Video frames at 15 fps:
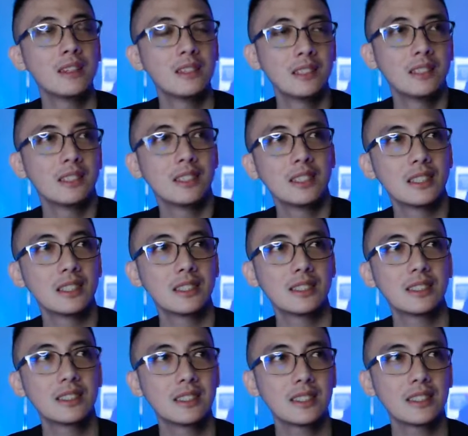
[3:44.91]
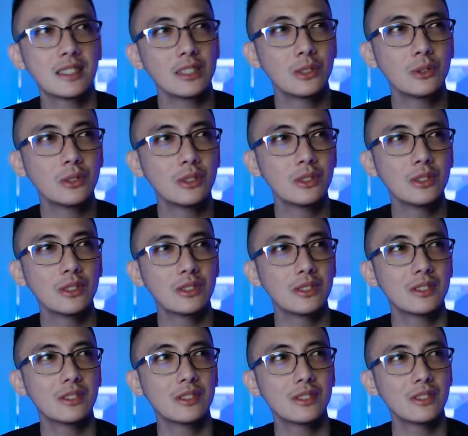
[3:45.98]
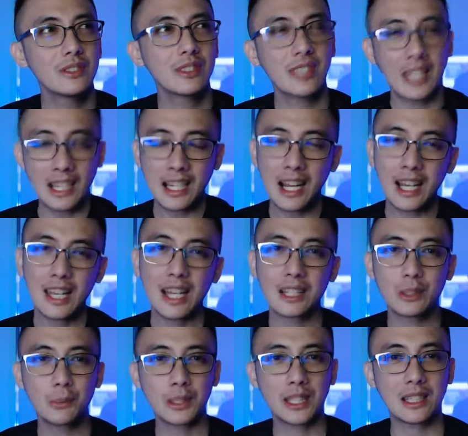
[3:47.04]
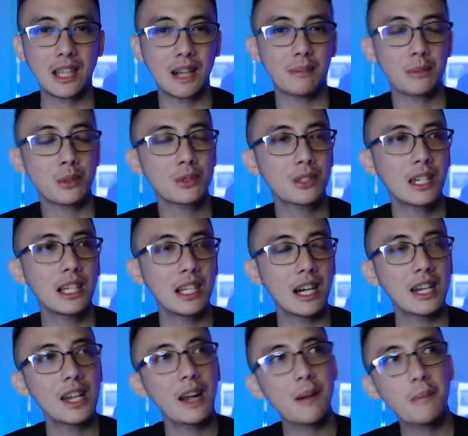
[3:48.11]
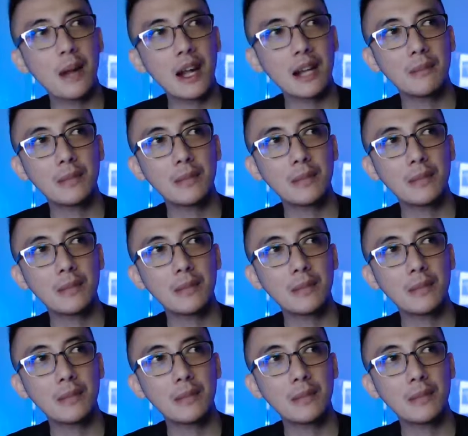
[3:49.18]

Every time I check my bank account, 4 digits lang siya. Nababawasan.